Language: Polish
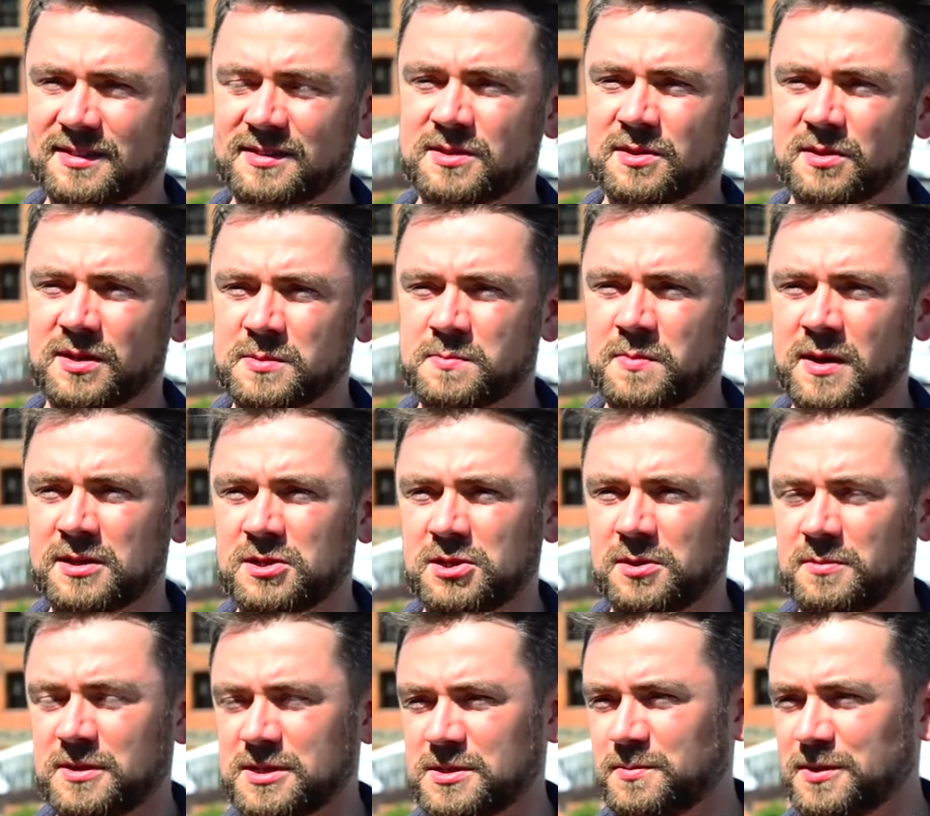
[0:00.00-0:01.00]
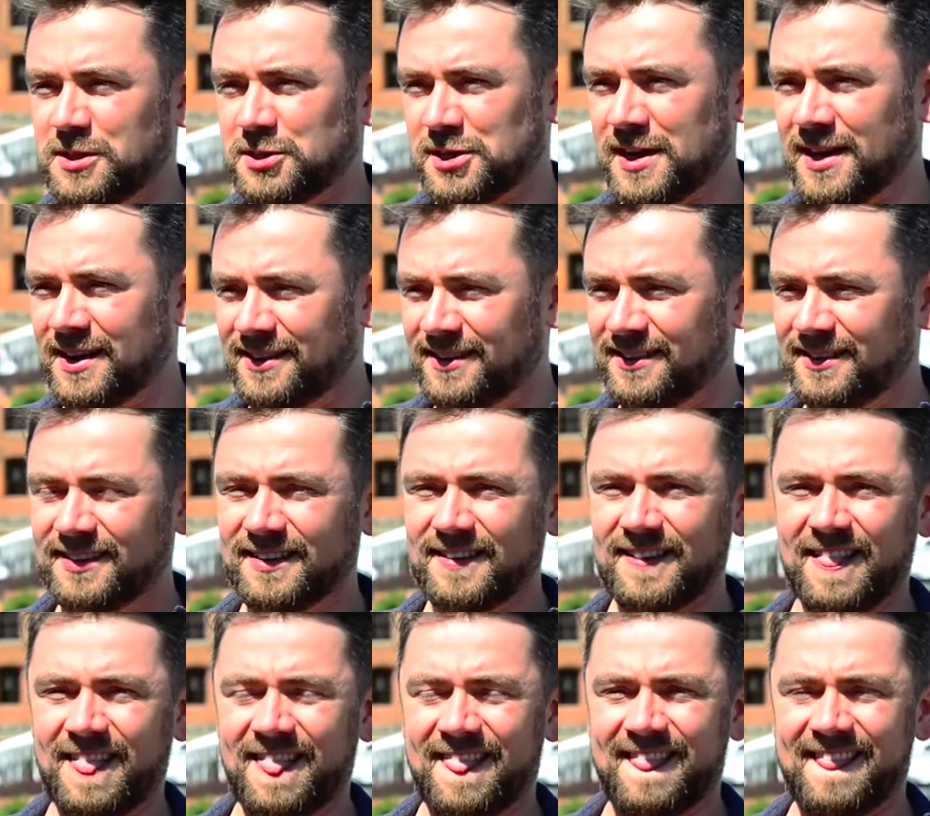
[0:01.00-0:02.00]
coraz bardziej mnie zbliża.
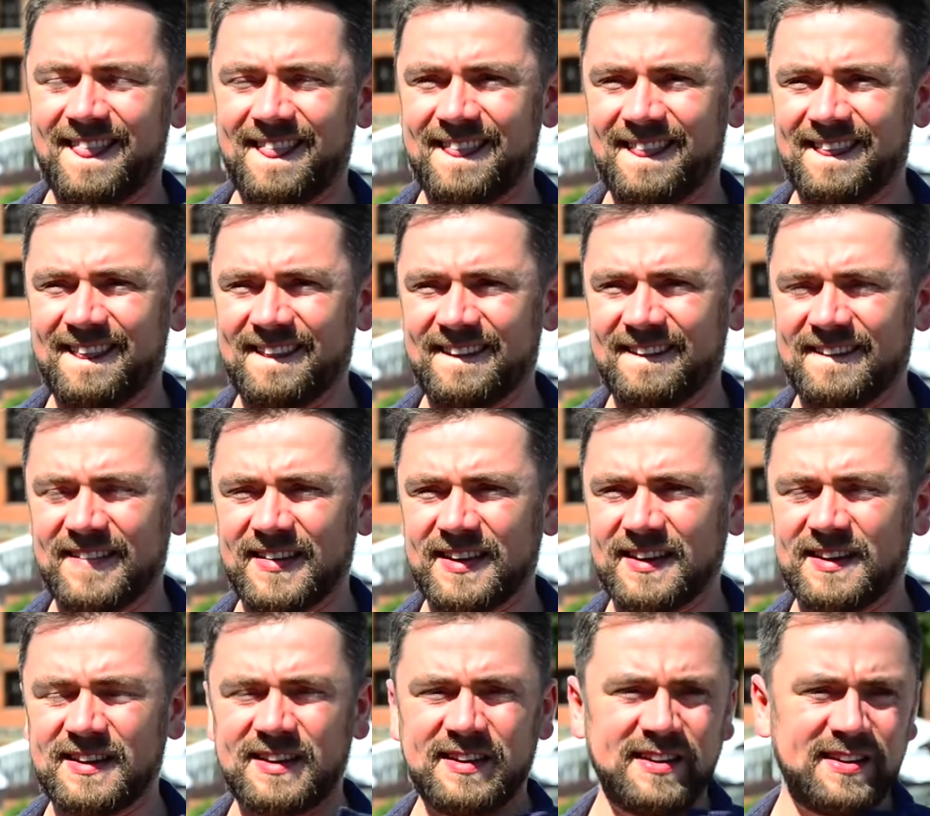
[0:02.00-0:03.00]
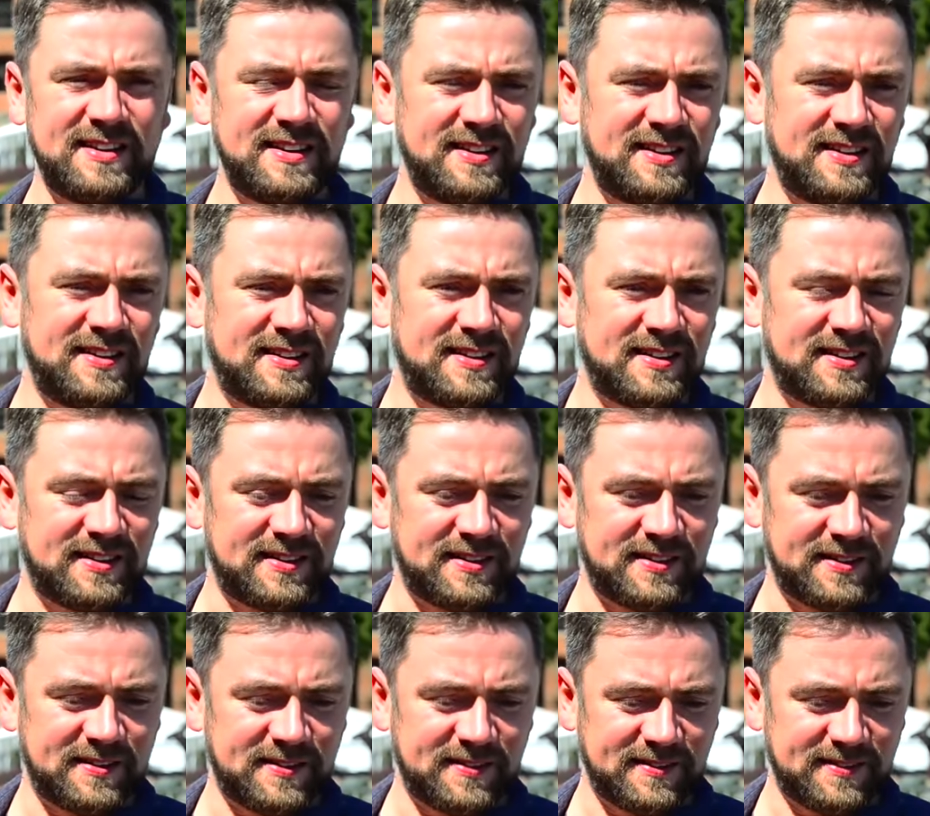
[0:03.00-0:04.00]
Mm, i y,